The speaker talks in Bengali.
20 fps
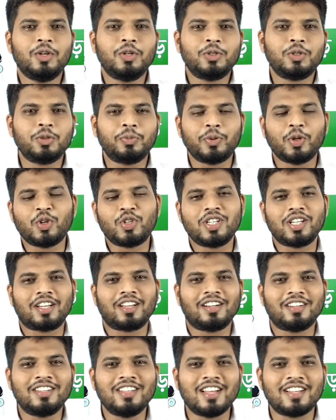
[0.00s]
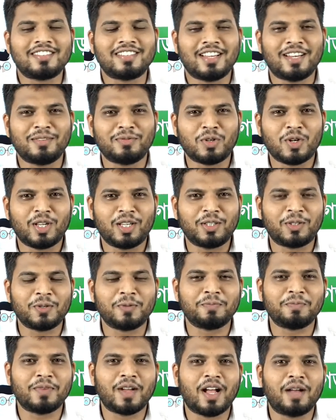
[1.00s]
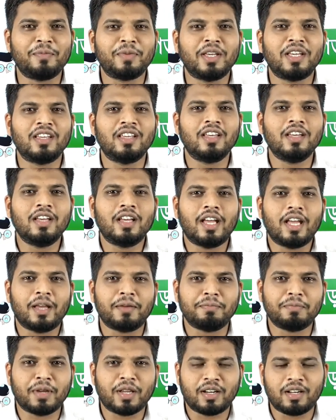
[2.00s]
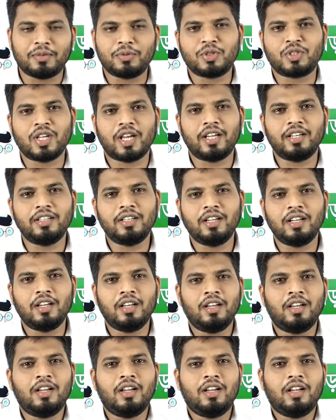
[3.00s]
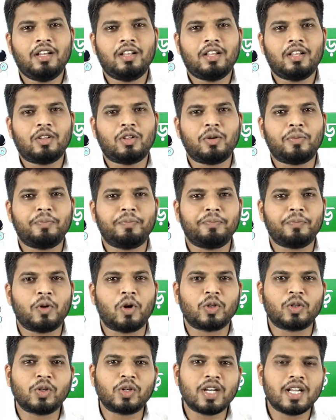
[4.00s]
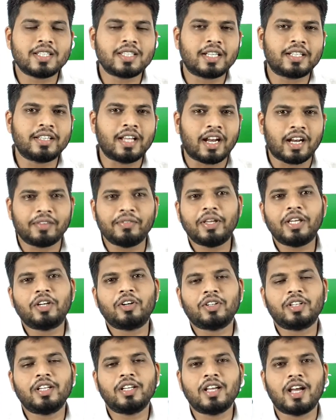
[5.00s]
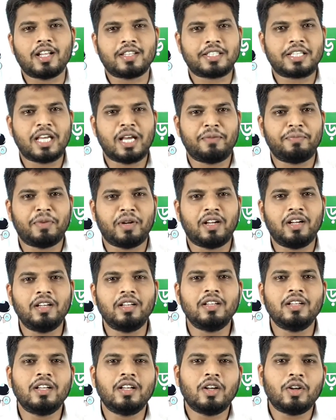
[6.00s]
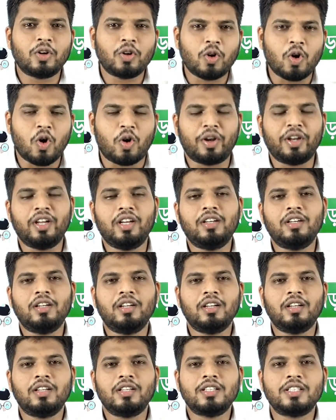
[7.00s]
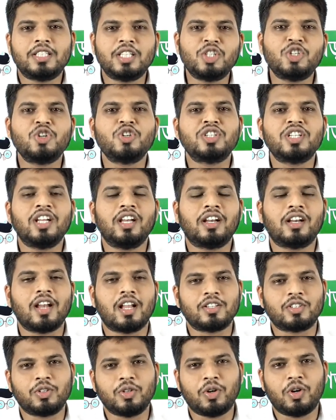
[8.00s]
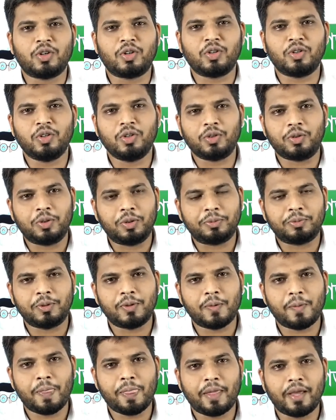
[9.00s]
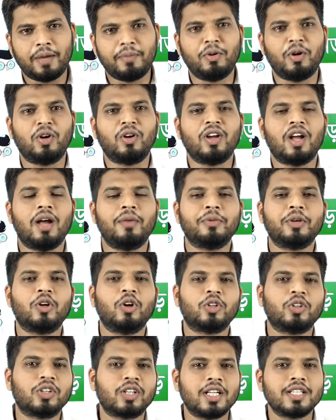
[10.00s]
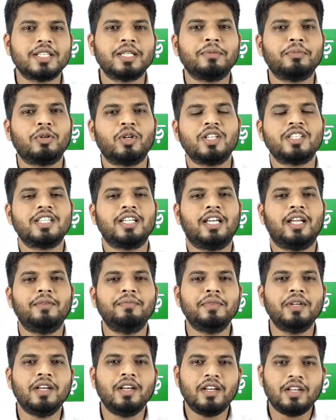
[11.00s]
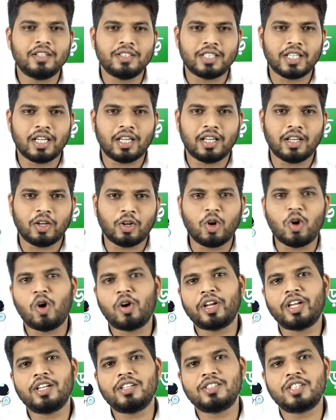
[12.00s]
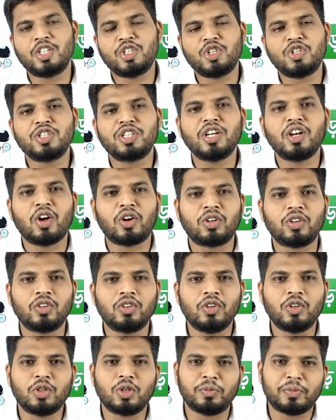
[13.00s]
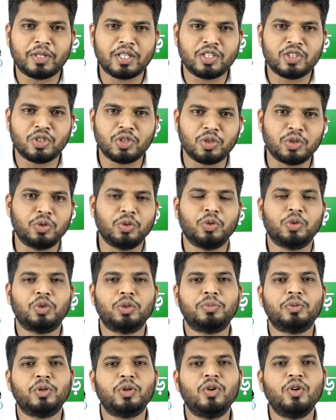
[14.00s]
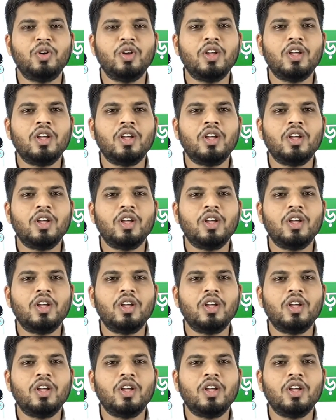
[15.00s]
সুপ্রিয় শিক্ষার্থী আসসালামু আলাইকুম আমি এম মেহরাব হুসাইন তো গত ক্লাসের ধারাবাহিকতায় আজকে আমরা গড়ের সৃজনশীল ক্লাস অঙ্কগুলো করব। এবং আমি গত ক্লাসেই বলেছিলাম যে গড়ের সৃজনশীল অঙ্কগুলো তোমাদের জন্য গুরুত্বপূর্ণ